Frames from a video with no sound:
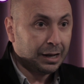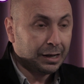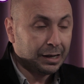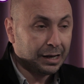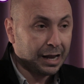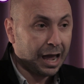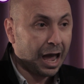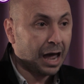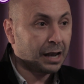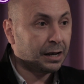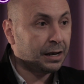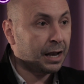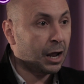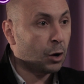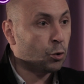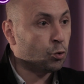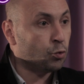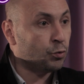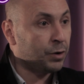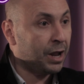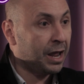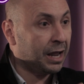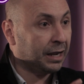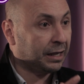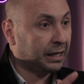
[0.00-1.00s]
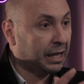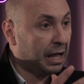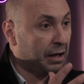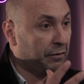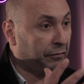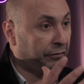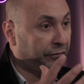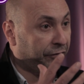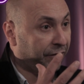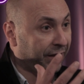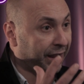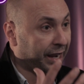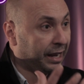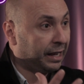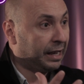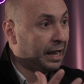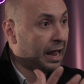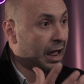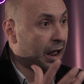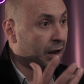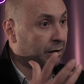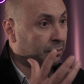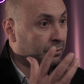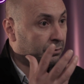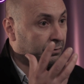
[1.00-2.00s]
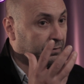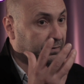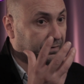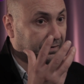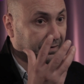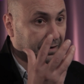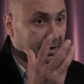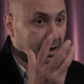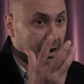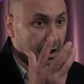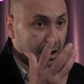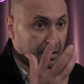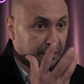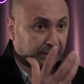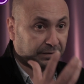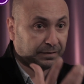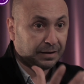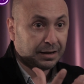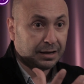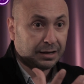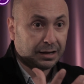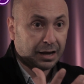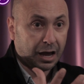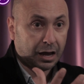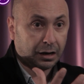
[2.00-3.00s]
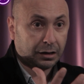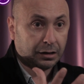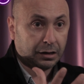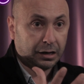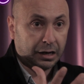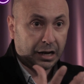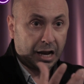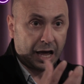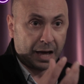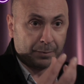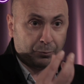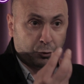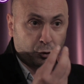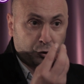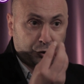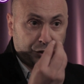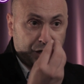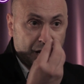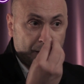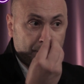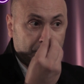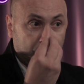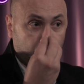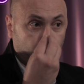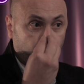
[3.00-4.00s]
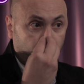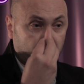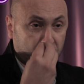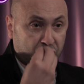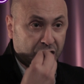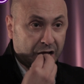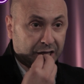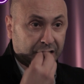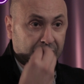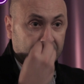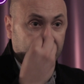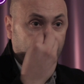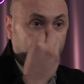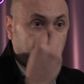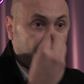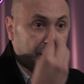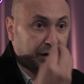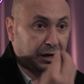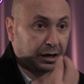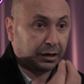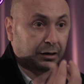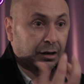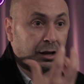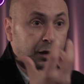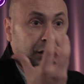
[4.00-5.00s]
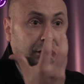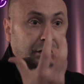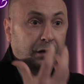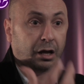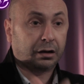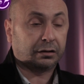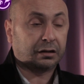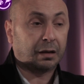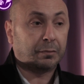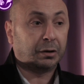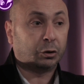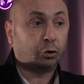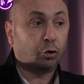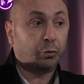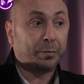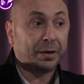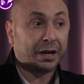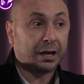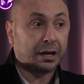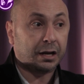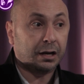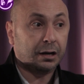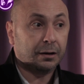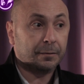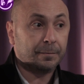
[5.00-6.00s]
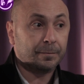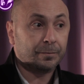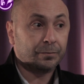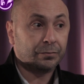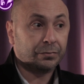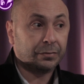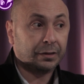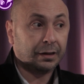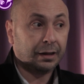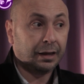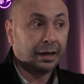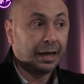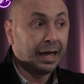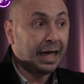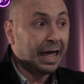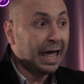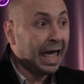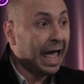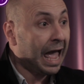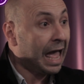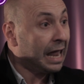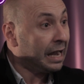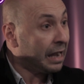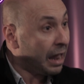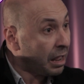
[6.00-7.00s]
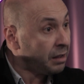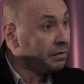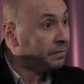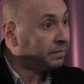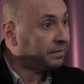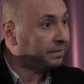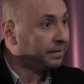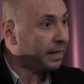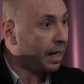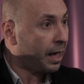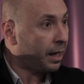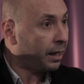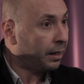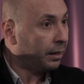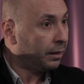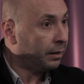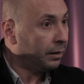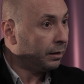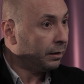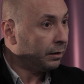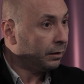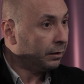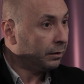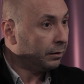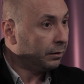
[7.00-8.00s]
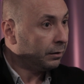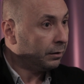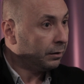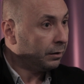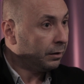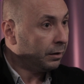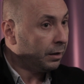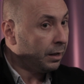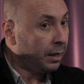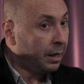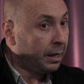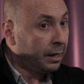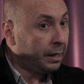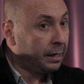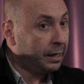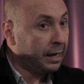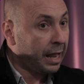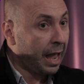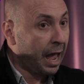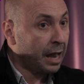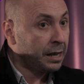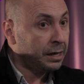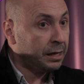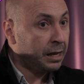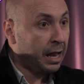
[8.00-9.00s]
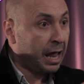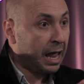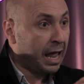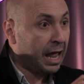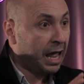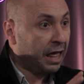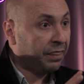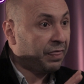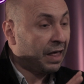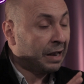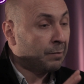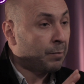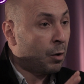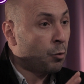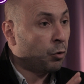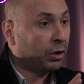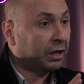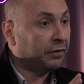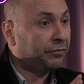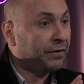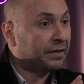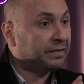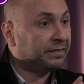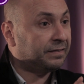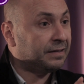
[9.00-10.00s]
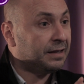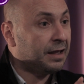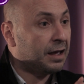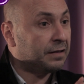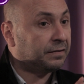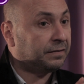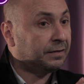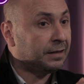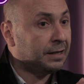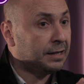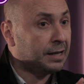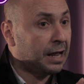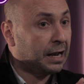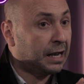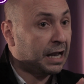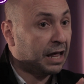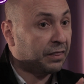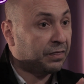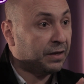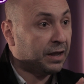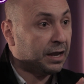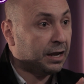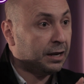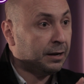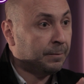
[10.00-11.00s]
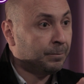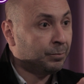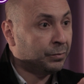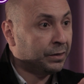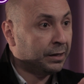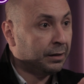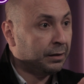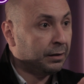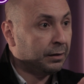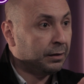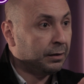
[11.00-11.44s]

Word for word: لأن هناك فعلا سياسيا لابد من وجهة نظر ترتبط به أليس لأن هذا الموقف السياسي الذي